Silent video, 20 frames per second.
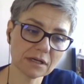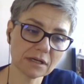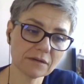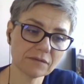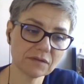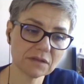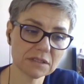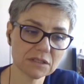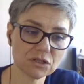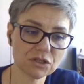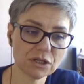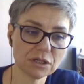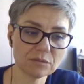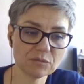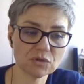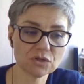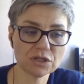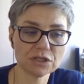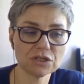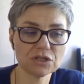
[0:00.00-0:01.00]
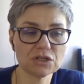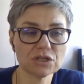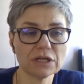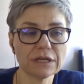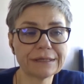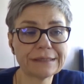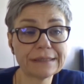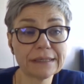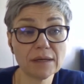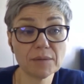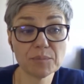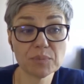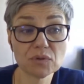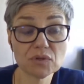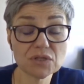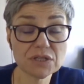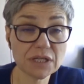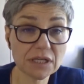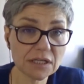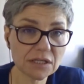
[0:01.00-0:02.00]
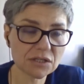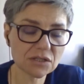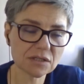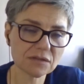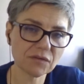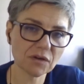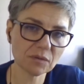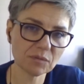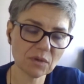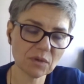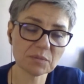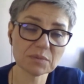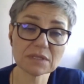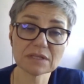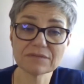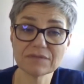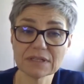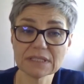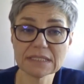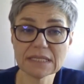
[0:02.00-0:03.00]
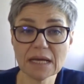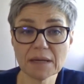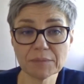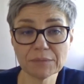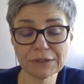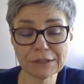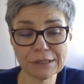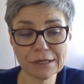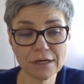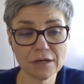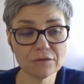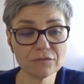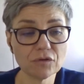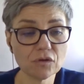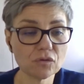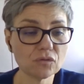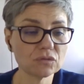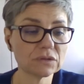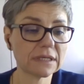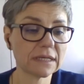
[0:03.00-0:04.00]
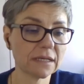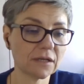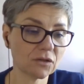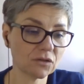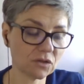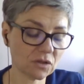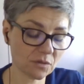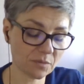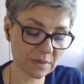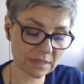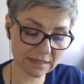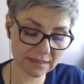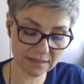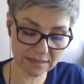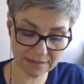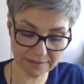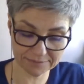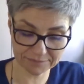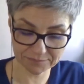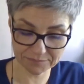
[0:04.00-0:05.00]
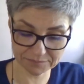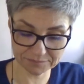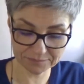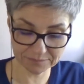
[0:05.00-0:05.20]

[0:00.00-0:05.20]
y, więc jeżeli możecie się podzielić swoimi obserwacjami wokół tego, to będę, mm,